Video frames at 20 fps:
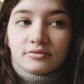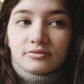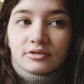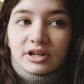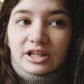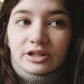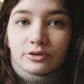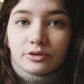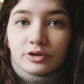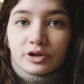
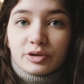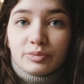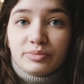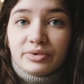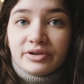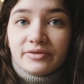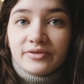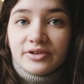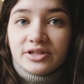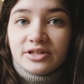которые
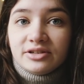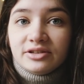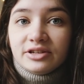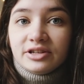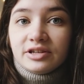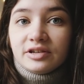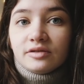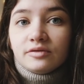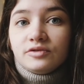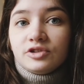
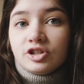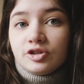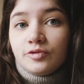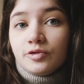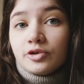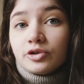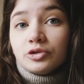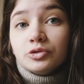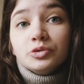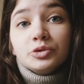переведены в
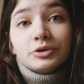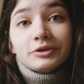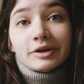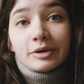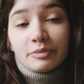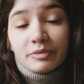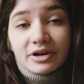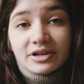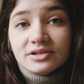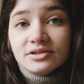четвертый уровень
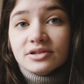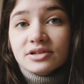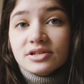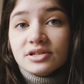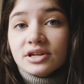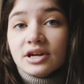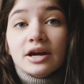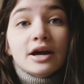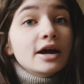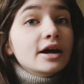
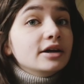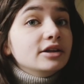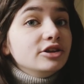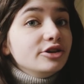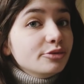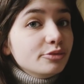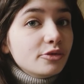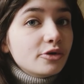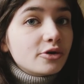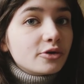опасности,
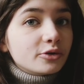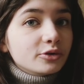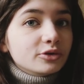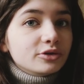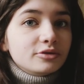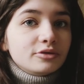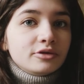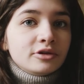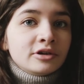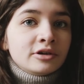не
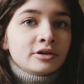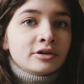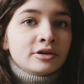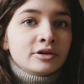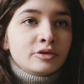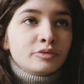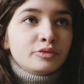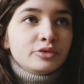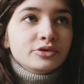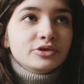могут
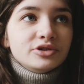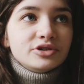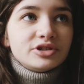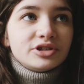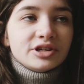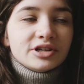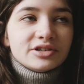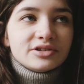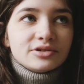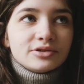э,
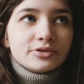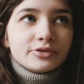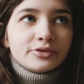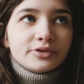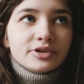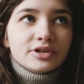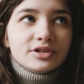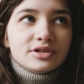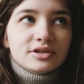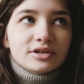
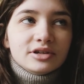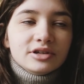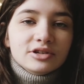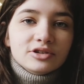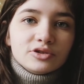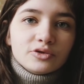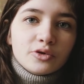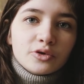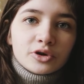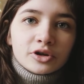путешествовать
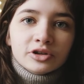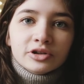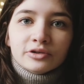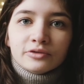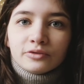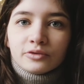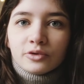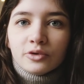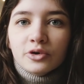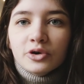из города
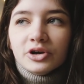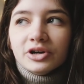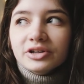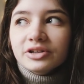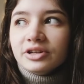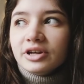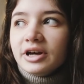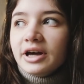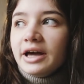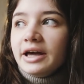в город
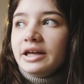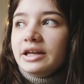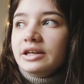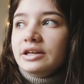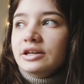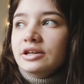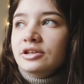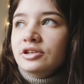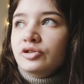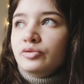
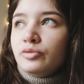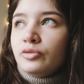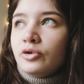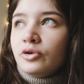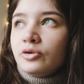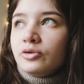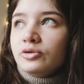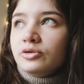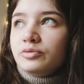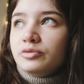и не
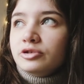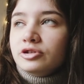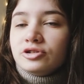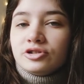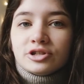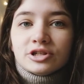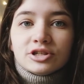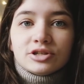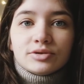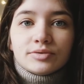могут
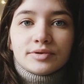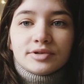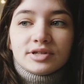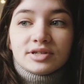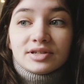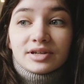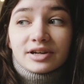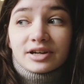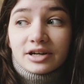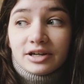
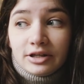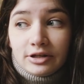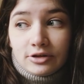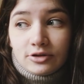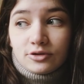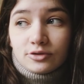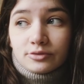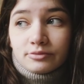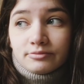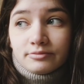путешествовать за
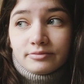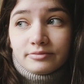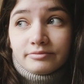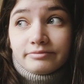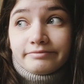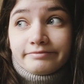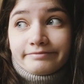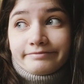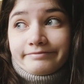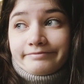границу.
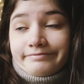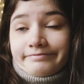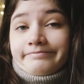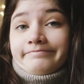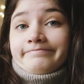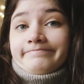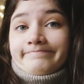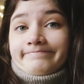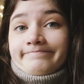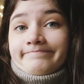
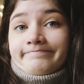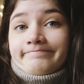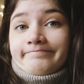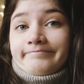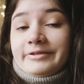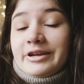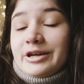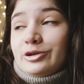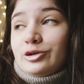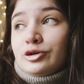
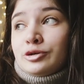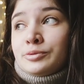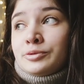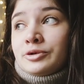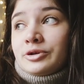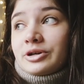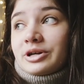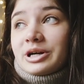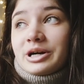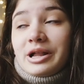Я
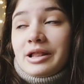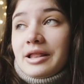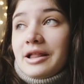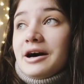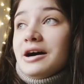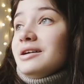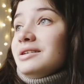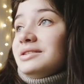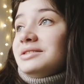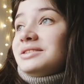думаю,
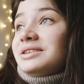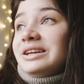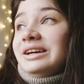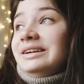класс,